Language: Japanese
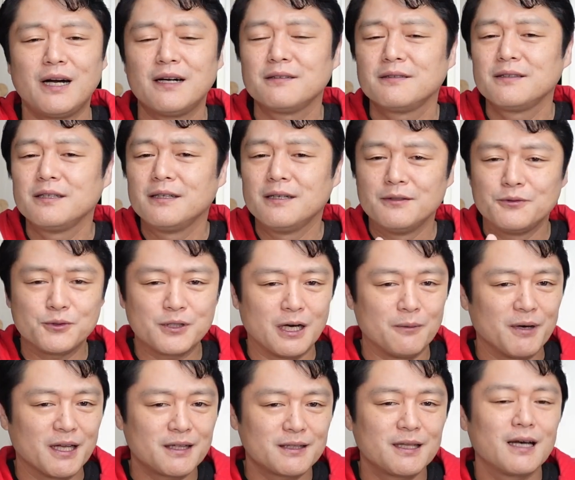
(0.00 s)
は深
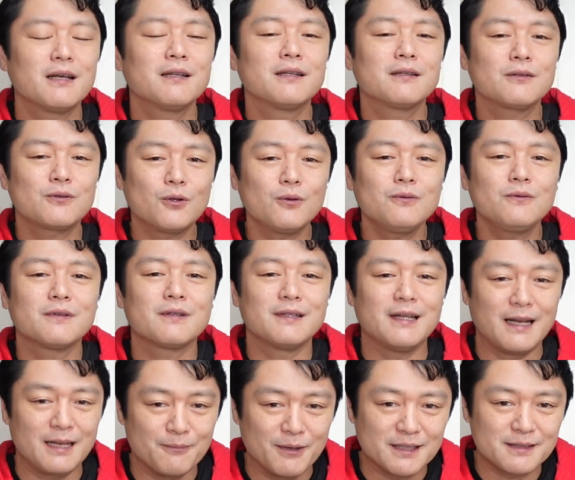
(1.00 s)
まったと
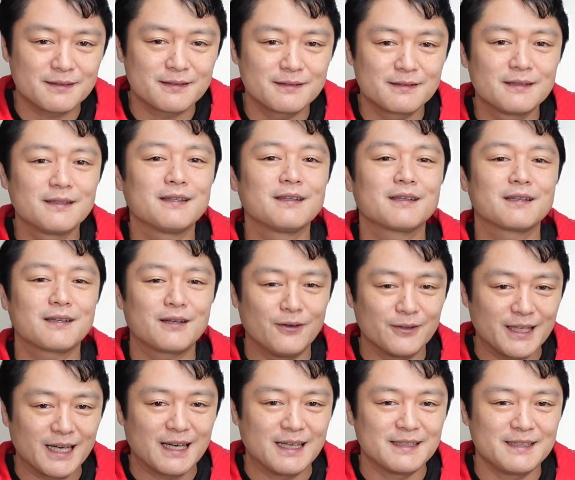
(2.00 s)
なります。こ
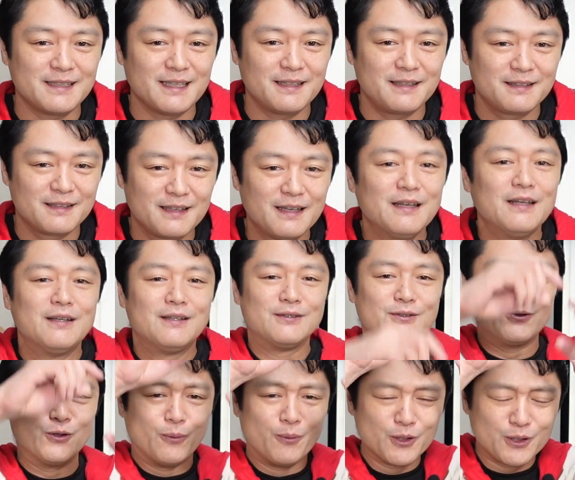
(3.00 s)
んな感じで。
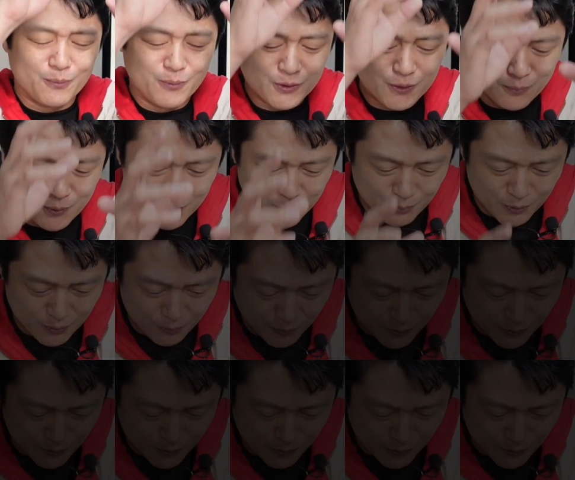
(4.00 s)
ドボドボドボドボド